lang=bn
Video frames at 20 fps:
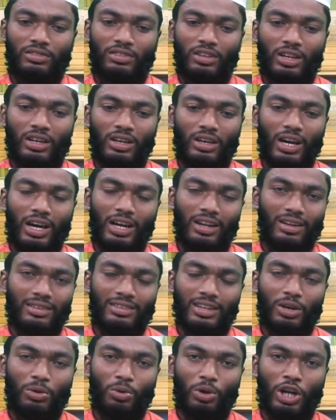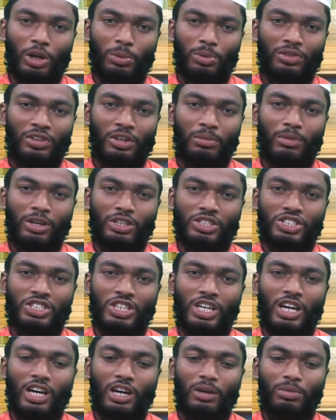যে আল্লাহ তালা কোরআনে বলছেন মান জা